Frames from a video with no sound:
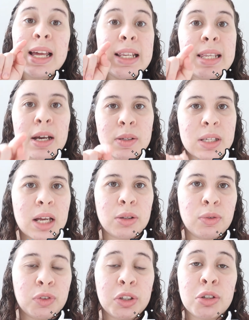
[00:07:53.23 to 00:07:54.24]
Não saia
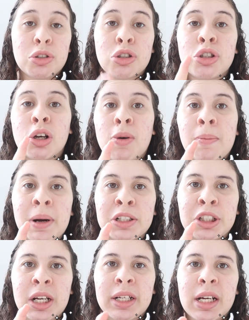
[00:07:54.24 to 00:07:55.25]
do vídeo antes de
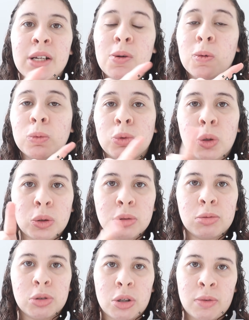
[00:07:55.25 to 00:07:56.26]
compartilhar ele com todo
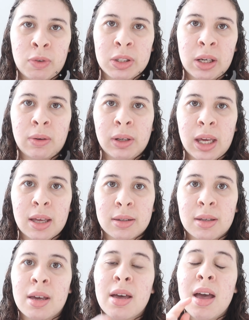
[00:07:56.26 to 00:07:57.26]
mundo que você
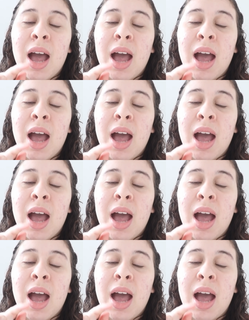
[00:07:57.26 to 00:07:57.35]
conhece